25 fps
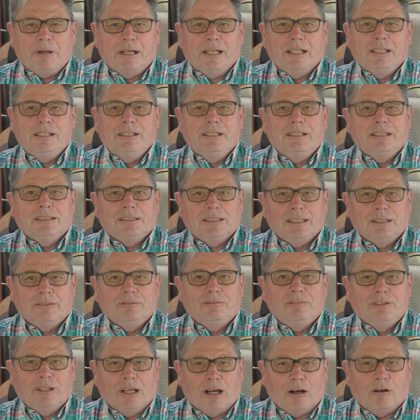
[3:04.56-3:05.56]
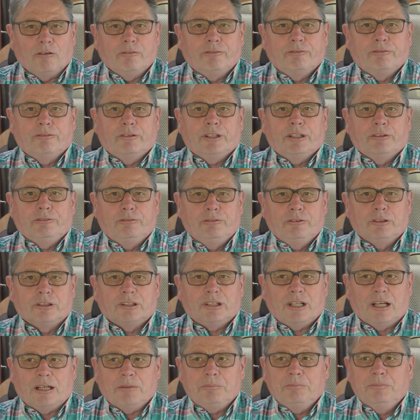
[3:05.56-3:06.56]
Mangel, den wir
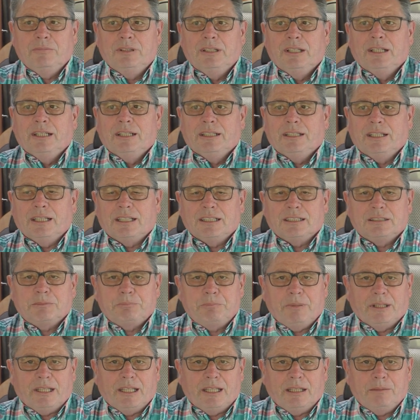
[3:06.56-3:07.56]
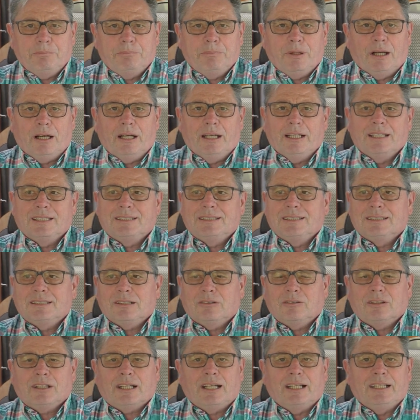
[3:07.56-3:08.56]
aufgeführt haben, der ist behebbar. Es ist
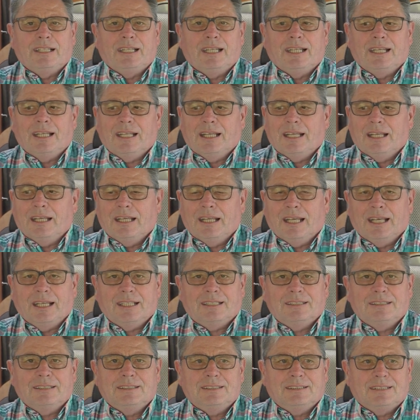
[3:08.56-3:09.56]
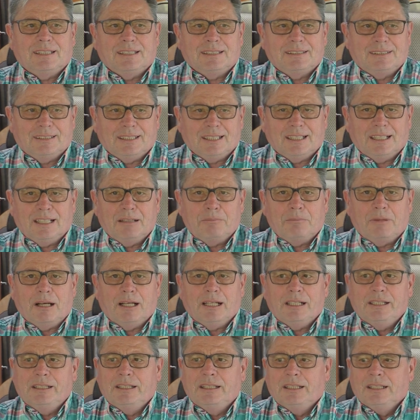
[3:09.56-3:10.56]
auch kein existenzieller
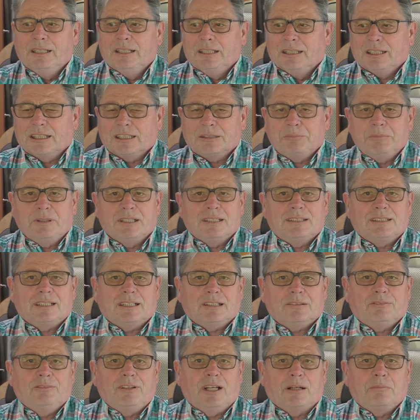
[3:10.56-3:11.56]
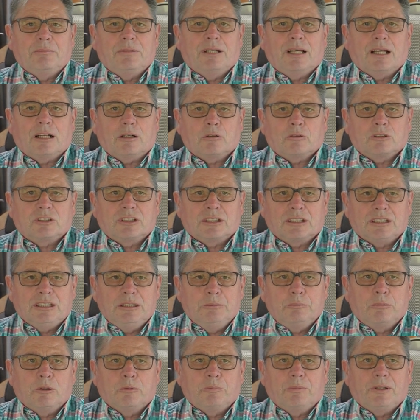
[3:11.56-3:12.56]
Mangel, dass man jetzt sagt, wir haben
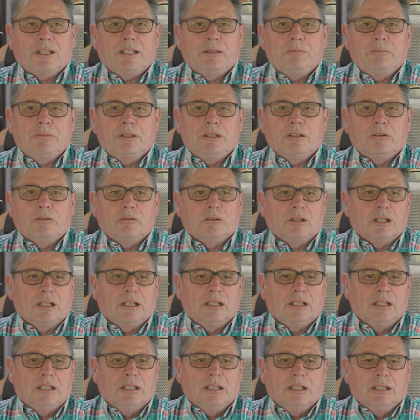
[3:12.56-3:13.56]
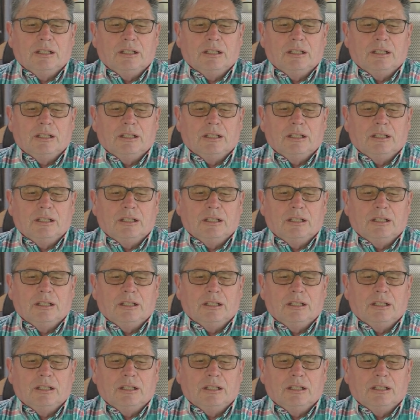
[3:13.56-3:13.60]
Karosserieprobleme oder